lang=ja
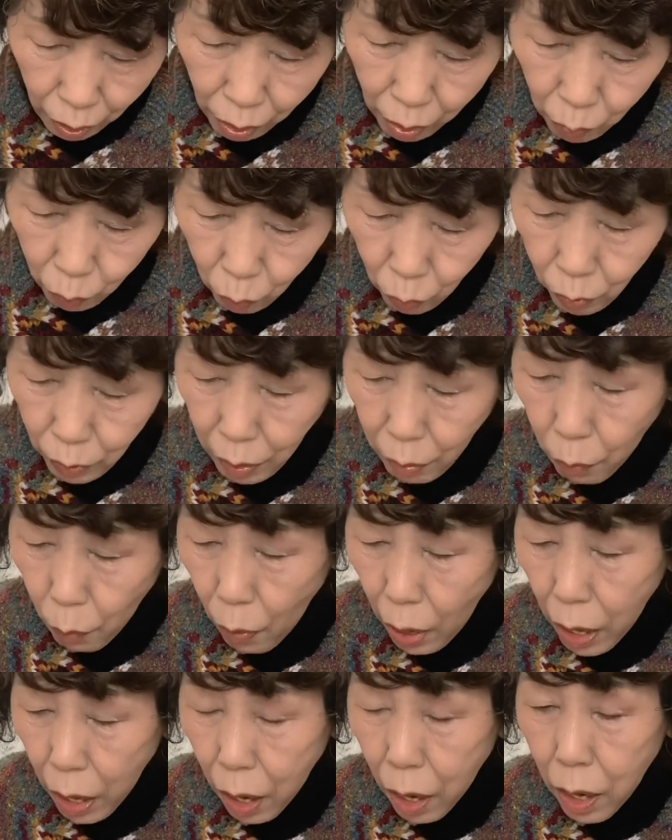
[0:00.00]
ああ、これ
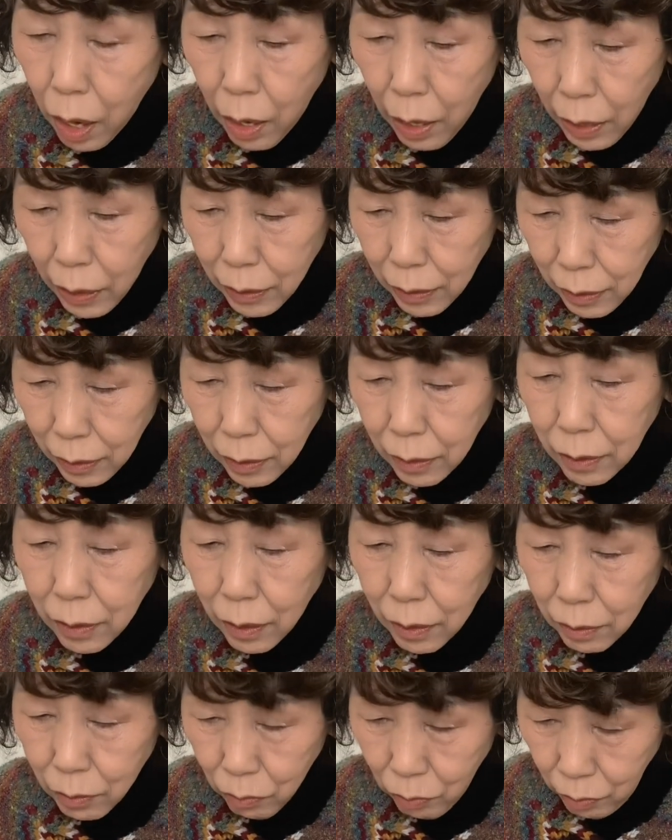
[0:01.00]
はいい
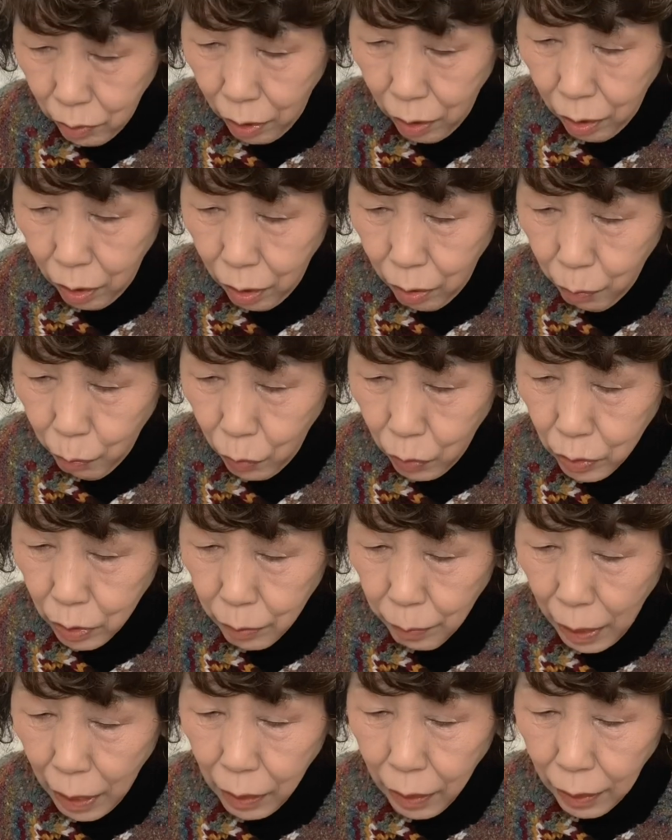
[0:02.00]
ですね。も
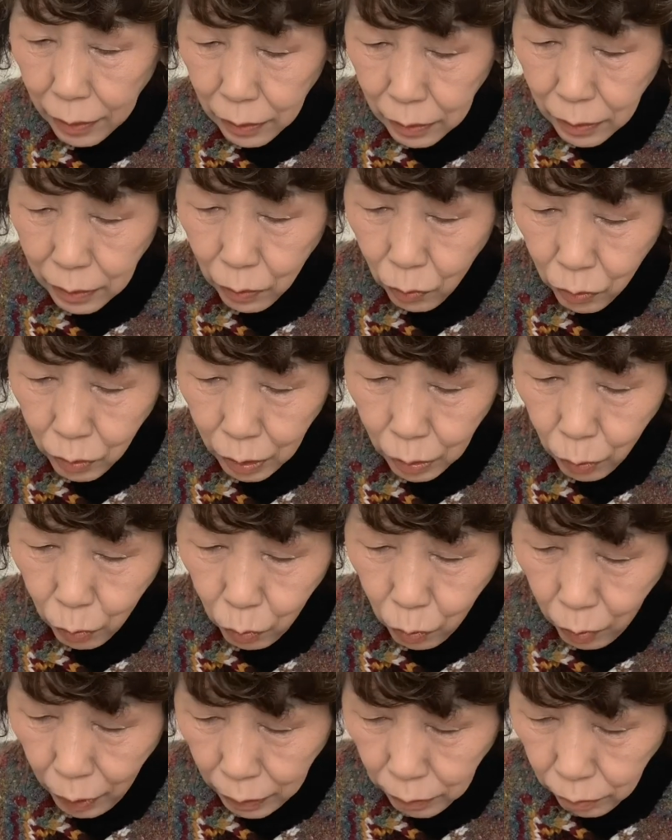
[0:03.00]
し万が一そんなと
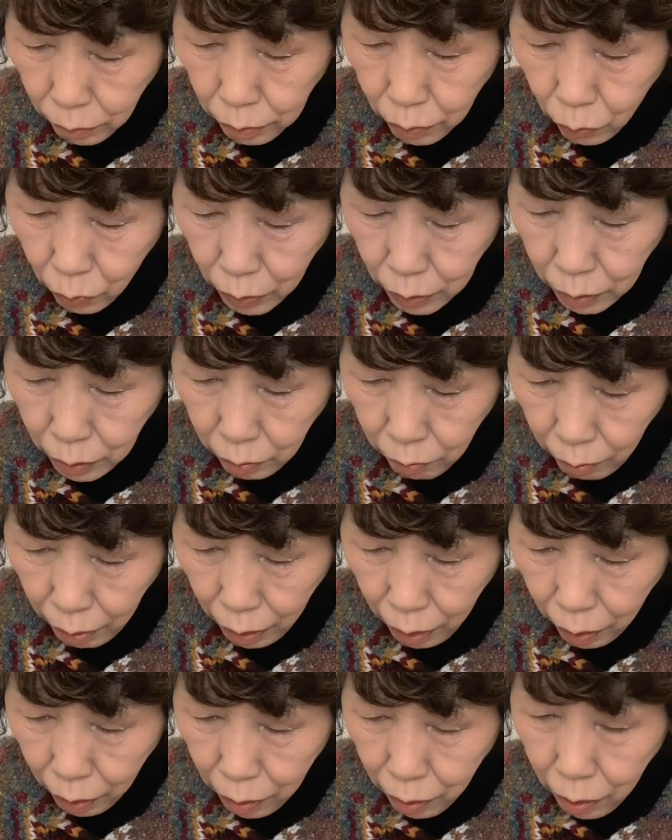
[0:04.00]
こ歩くときに
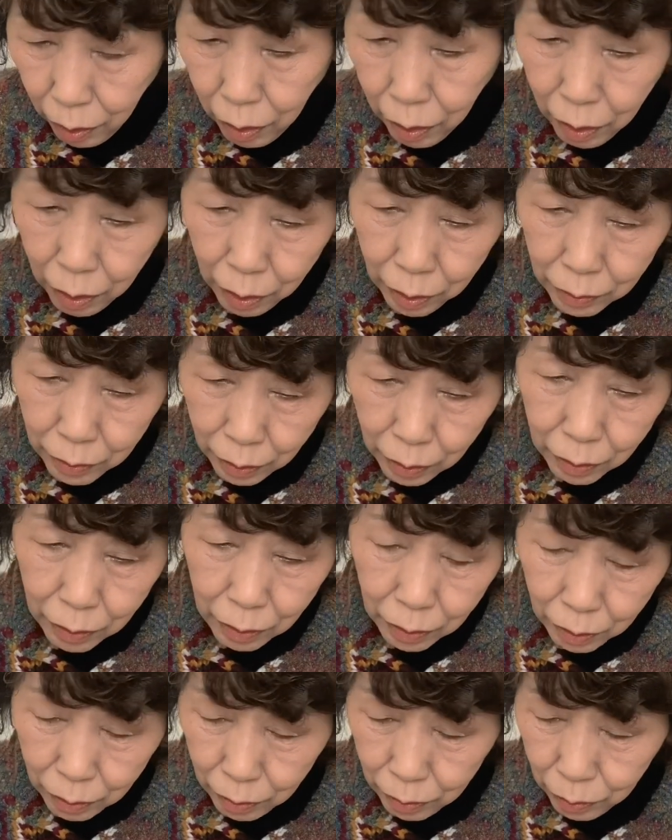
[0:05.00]
は、あね、
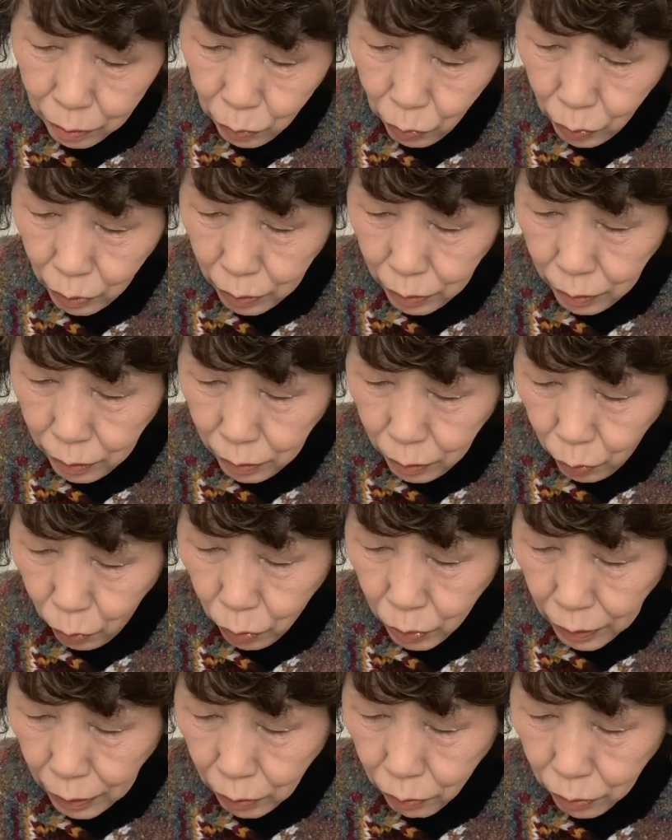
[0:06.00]
えー、そうい
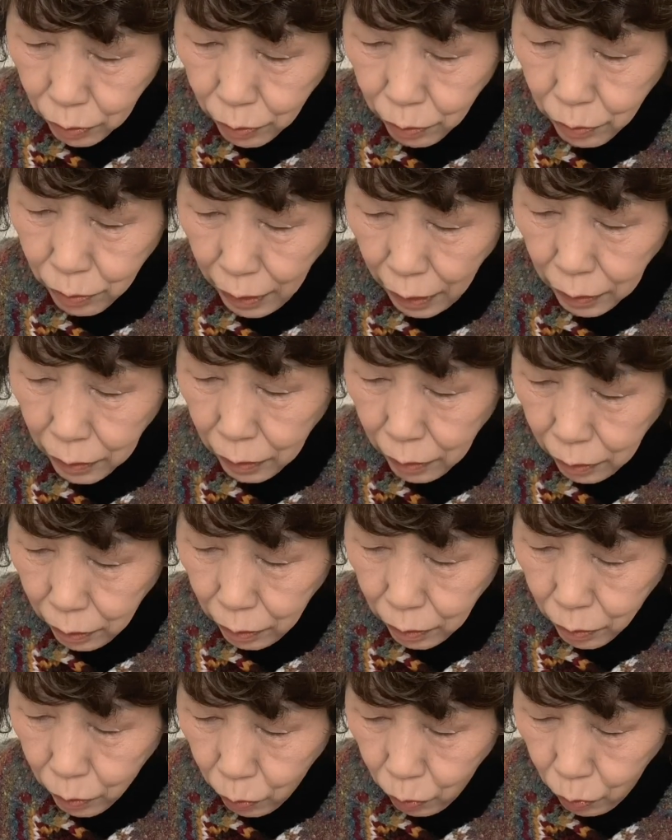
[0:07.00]
装着するだけ
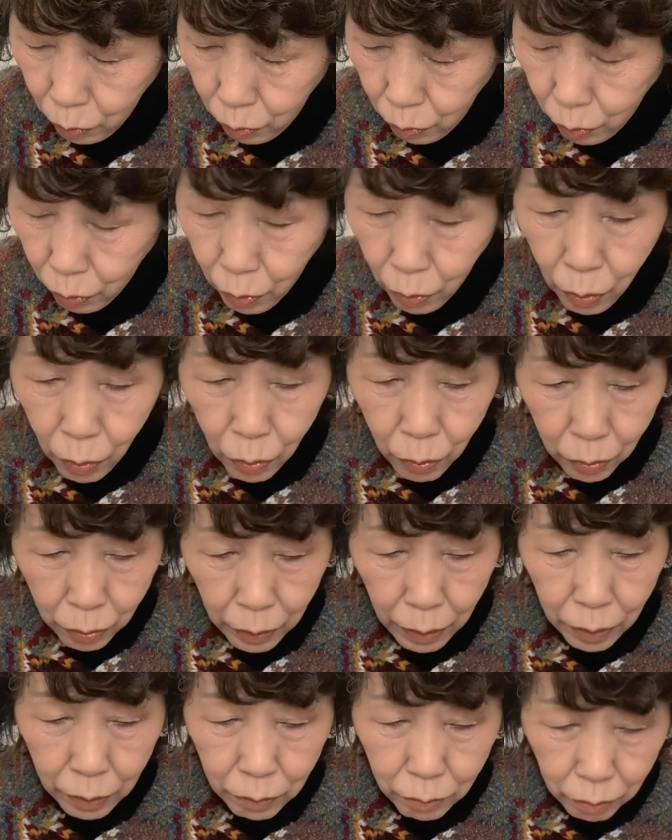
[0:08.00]
でそこを
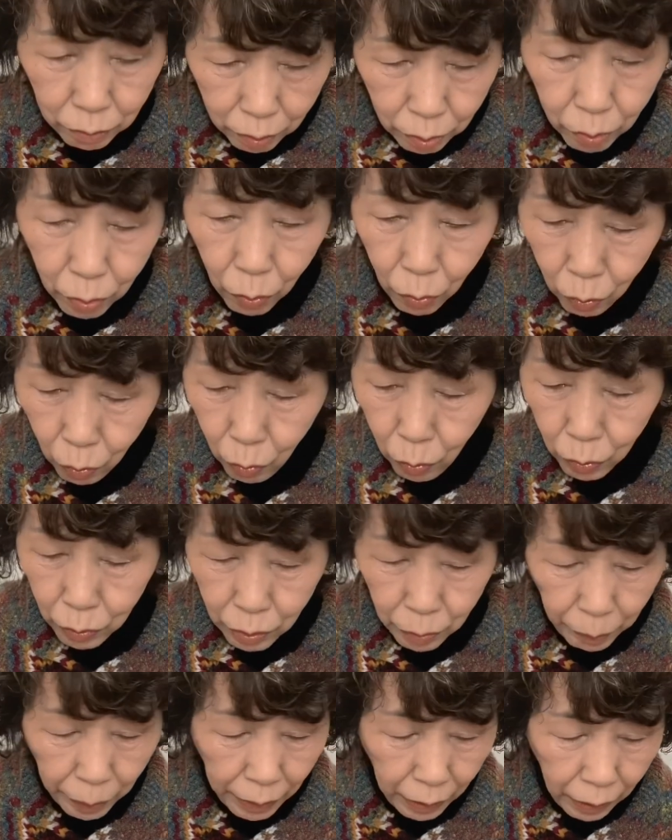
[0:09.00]
ねぐっとこう
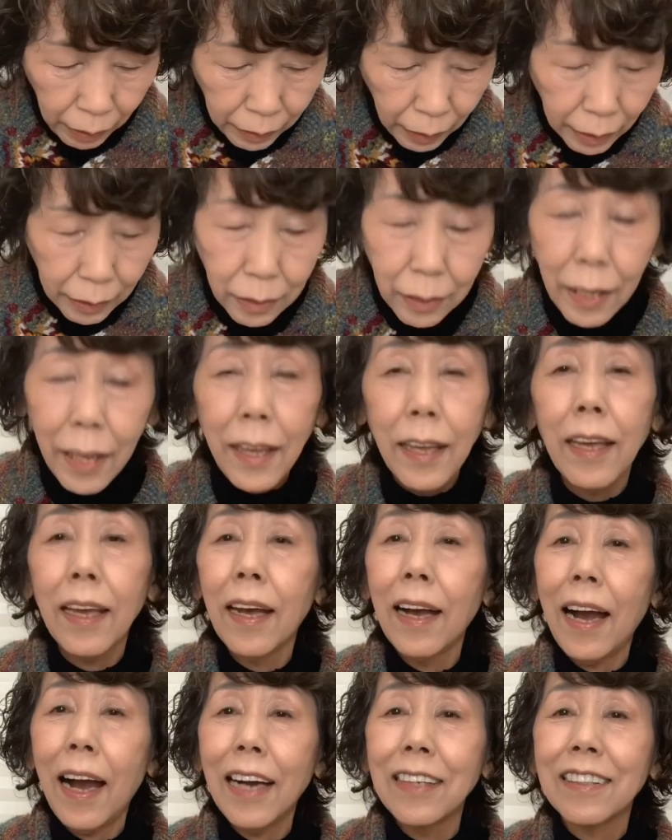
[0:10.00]
滑らないで
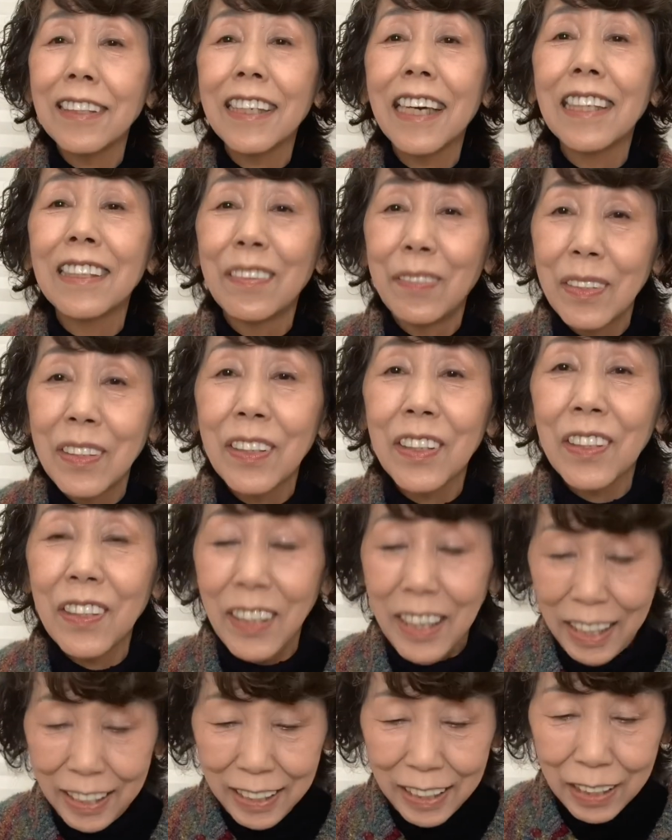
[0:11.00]
歩けるもの
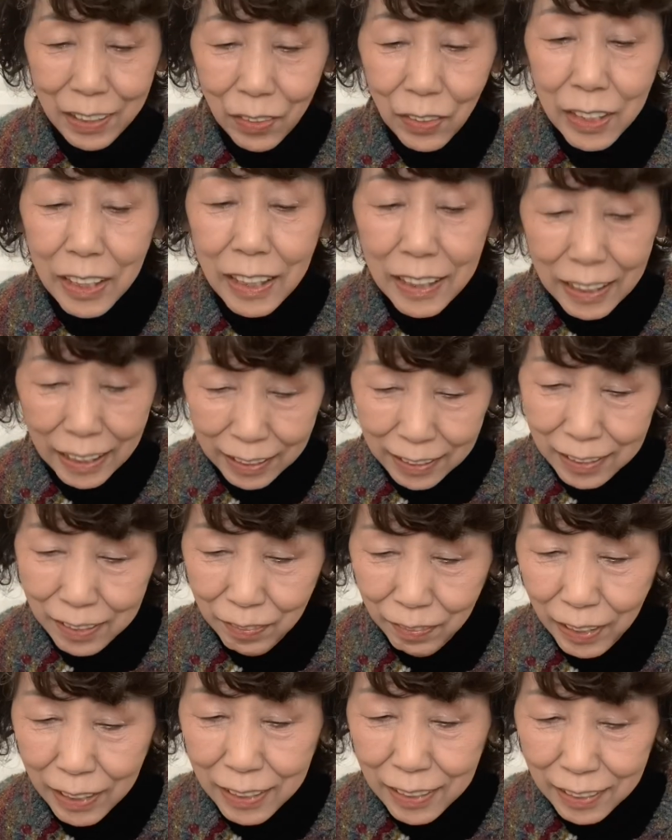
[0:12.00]
とかね載ってたり
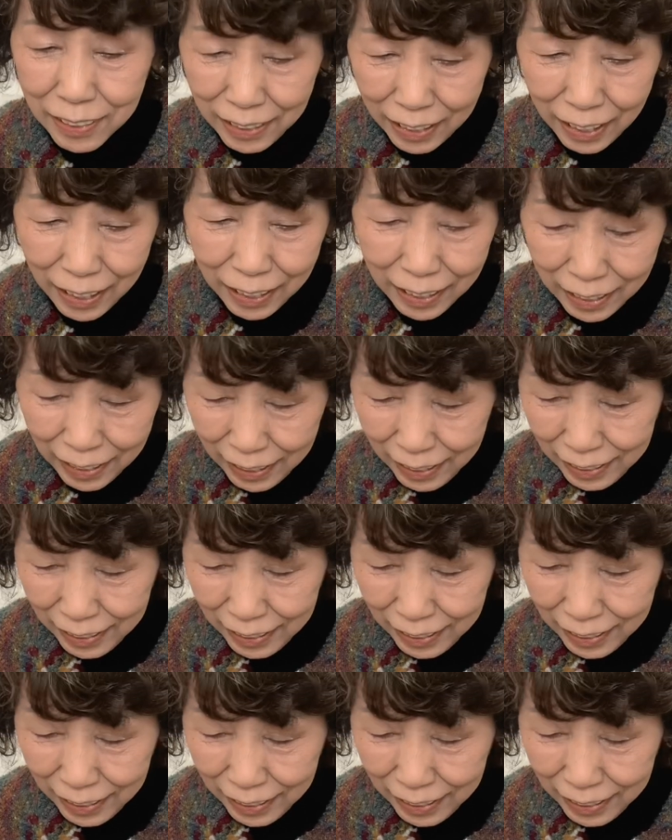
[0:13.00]
しますね。